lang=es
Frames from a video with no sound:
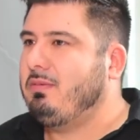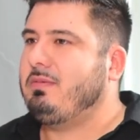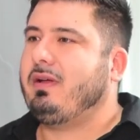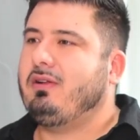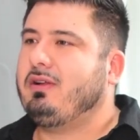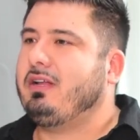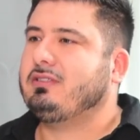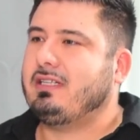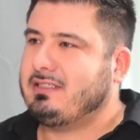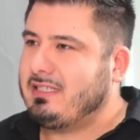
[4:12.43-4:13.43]
Me imagino que no
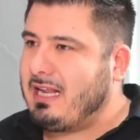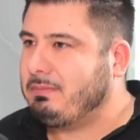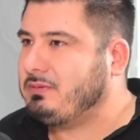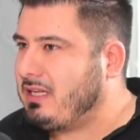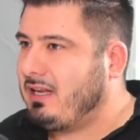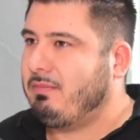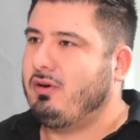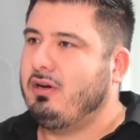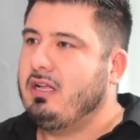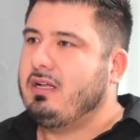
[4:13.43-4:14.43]
sabes hacer apps, a lo
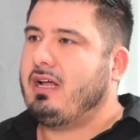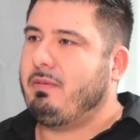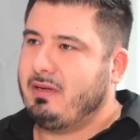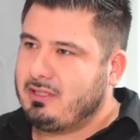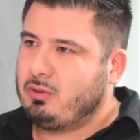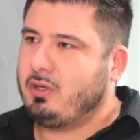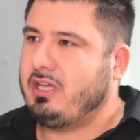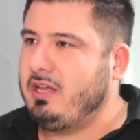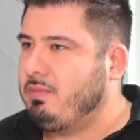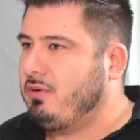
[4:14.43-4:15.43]
mejor armaste tu
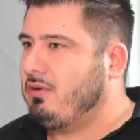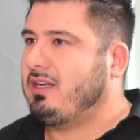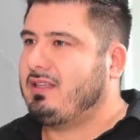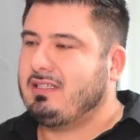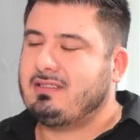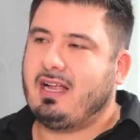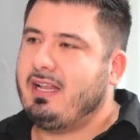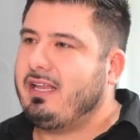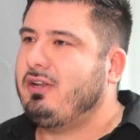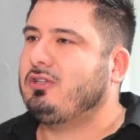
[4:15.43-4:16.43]
equipo, contrataste a
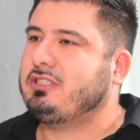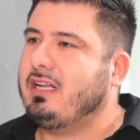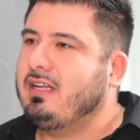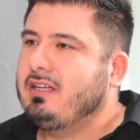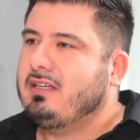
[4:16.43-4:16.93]
alguien, no sé.